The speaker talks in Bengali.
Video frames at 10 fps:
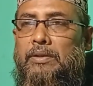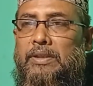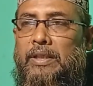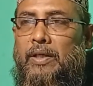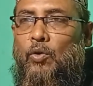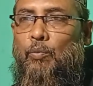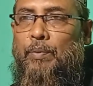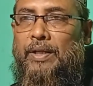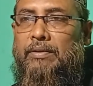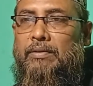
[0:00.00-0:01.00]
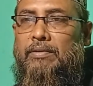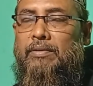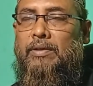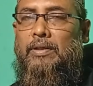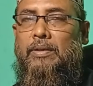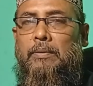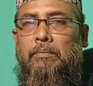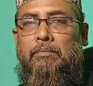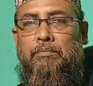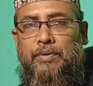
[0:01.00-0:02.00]
যে এলোপ্যাথ
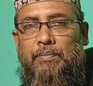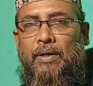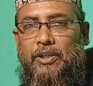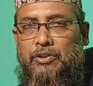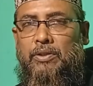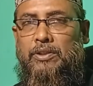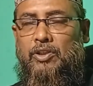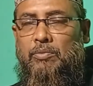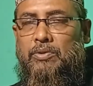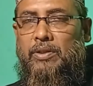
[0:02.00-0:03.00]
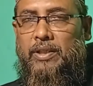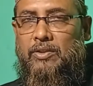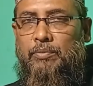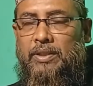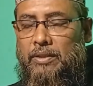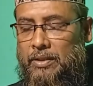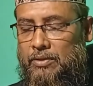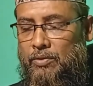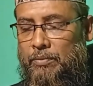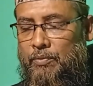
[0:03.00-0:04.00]
প্রিপারেশনে যে সমস্ত লেক্সোটিভ
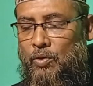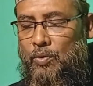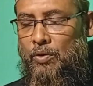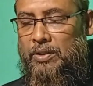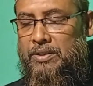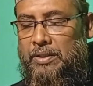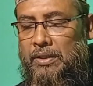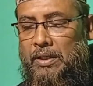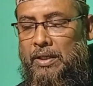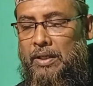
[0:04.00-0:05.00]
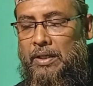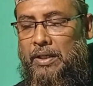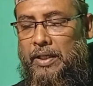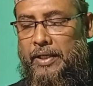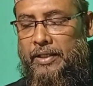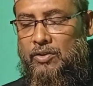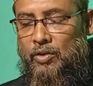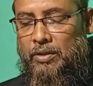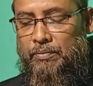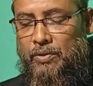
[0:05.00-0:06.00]
লেক্সোটিভগুলো রয়েছে এই
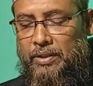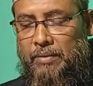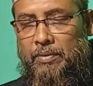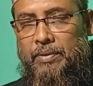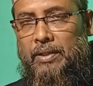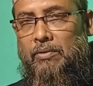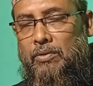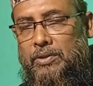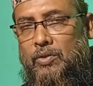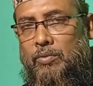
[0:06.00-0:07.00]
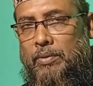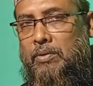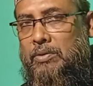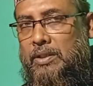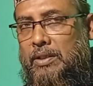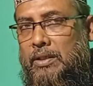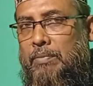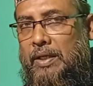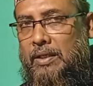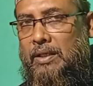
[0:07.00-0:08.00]
লেক্সোটিভ যদি এভাবে কন্টিনিউ ব্যবহার করতে থাকে
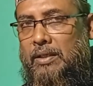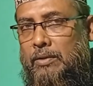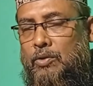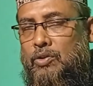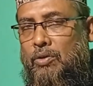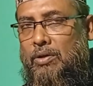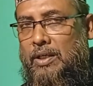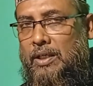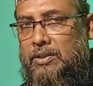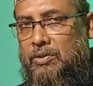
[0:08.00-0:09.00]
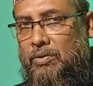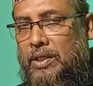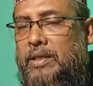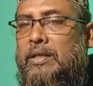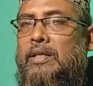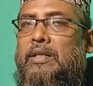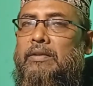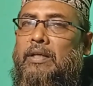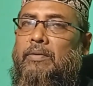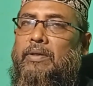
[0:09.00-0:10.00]
পায়খানাকে একটু সরল রাখার জন্যে
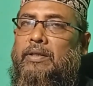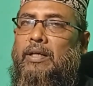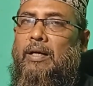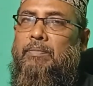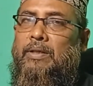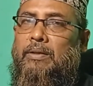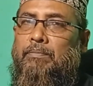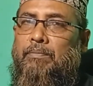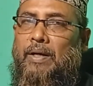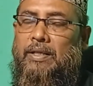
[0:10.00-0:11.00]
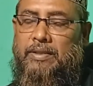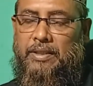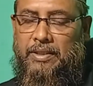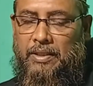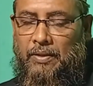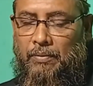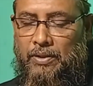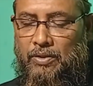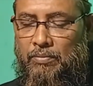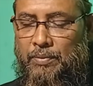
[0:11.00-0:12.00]
তাহলে আপনি পাইলসের শিকার হওয়ার
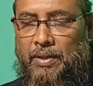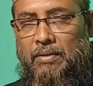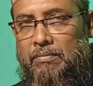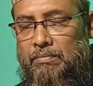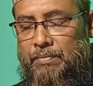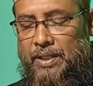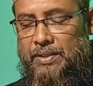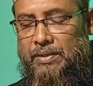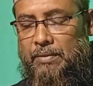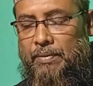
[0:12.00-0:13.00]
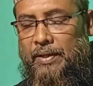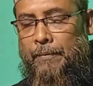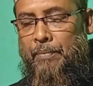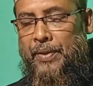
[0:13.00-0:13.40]
সম্ভাবনা বেড়ে যেতে পারে